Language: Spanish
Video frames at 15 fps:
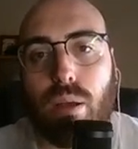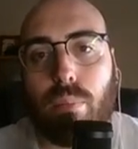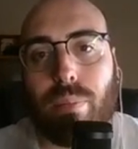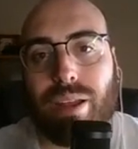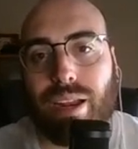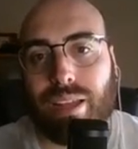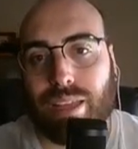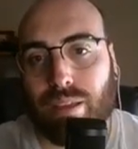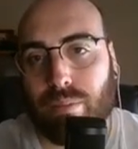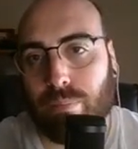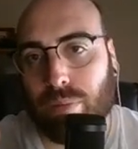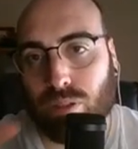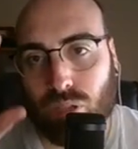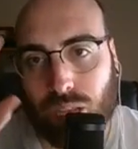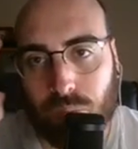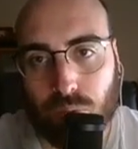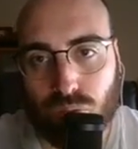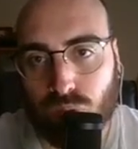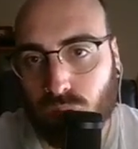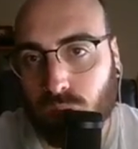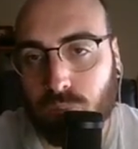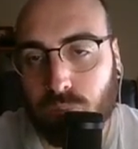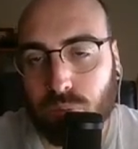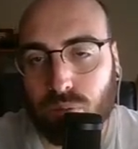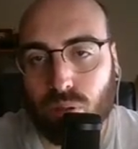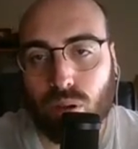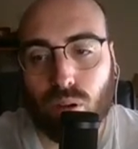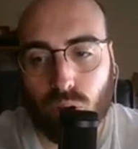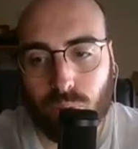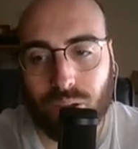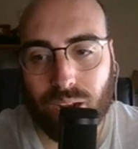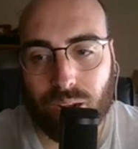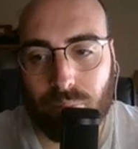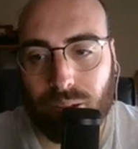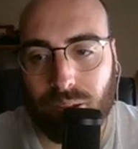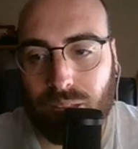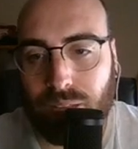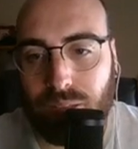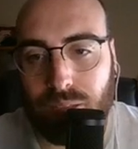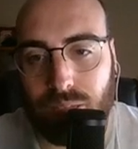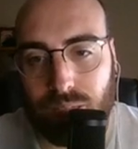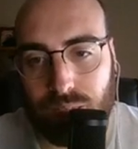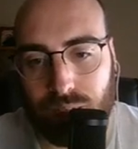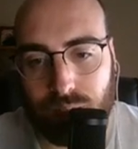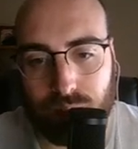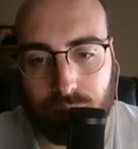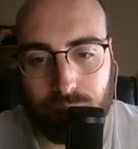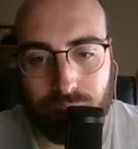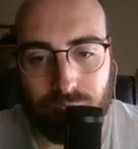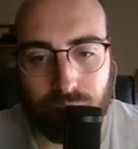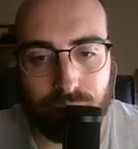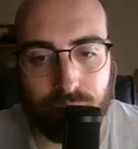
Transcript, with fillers: para que hagamos un cómputo global, ¿vale? Eh, venga.